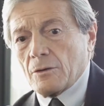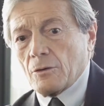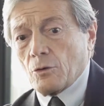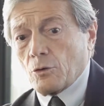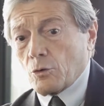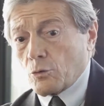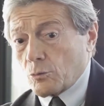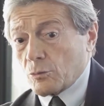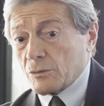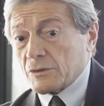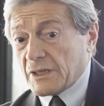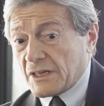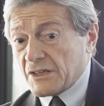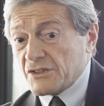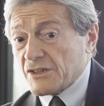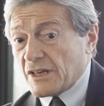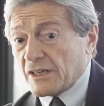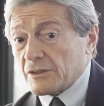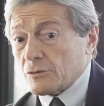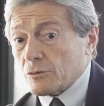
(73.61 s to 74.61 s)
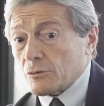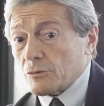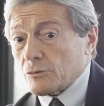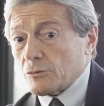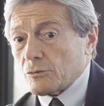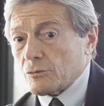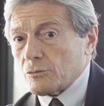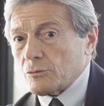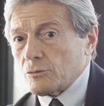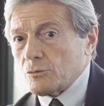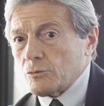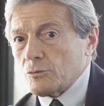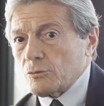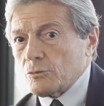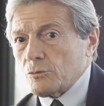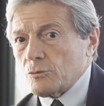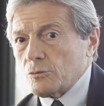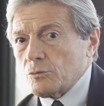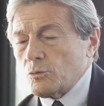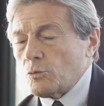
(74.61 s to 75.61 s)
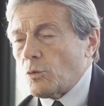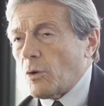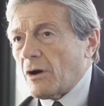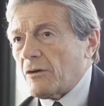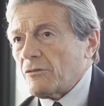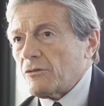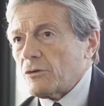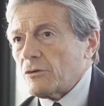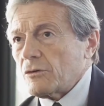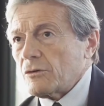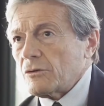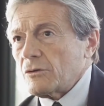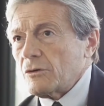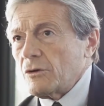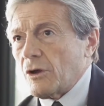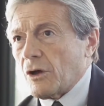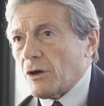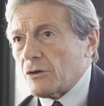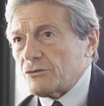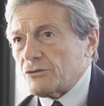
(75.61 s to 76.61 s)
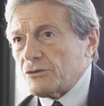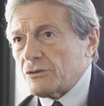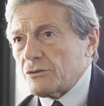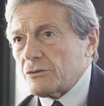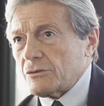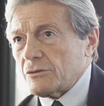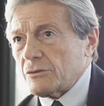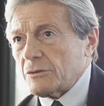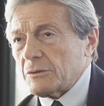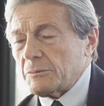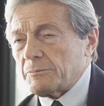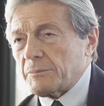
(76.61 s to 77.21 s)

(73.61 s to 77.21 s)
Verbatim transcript: con un tracciato nuovo, logico,